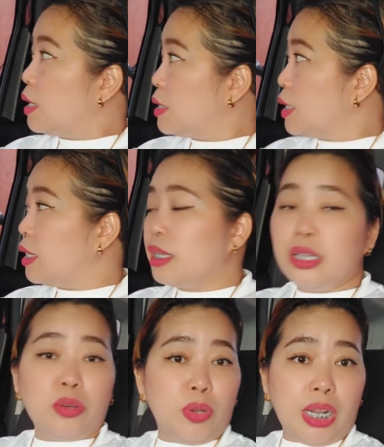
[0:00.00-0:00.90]
Kasi,
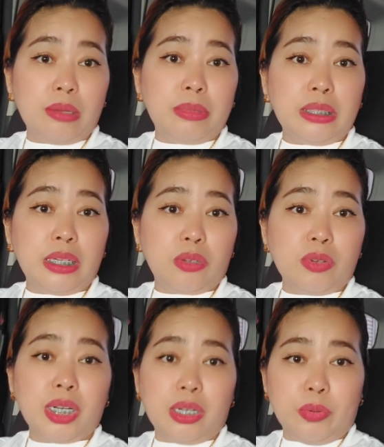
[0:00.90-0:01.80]
wala naman din
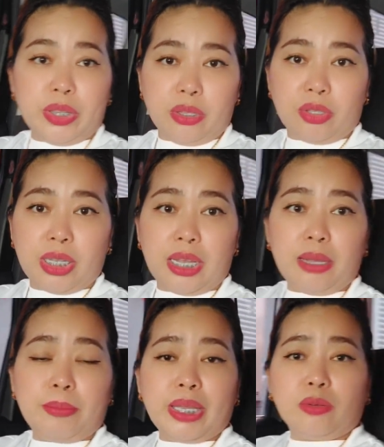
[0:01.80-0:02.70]
akong gagawin doon
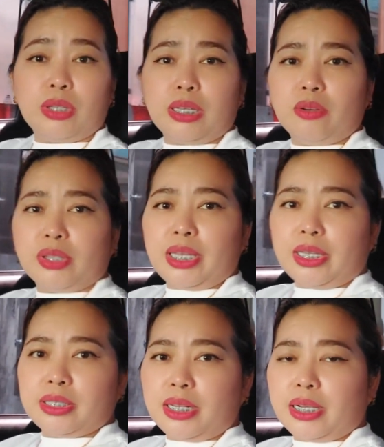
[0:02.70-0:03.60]
na paikot-ikot.
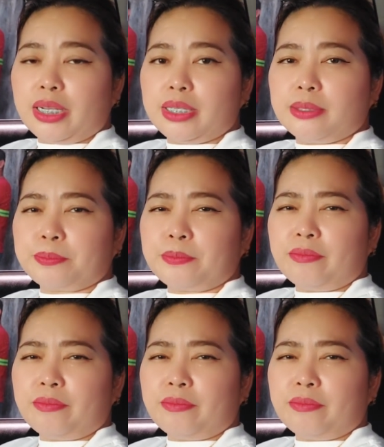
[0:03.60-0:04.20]
Ayan sila, guys.